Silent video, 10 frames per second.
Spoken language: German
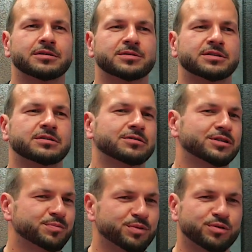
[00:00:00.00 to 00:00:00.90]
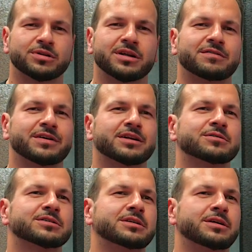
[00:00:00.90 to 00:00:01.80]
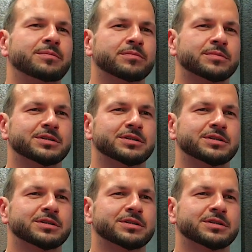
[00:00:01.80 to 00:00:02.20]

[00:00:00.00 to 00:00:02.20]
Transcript: Da gibt es sozusagen das Produktentwicklungsteam,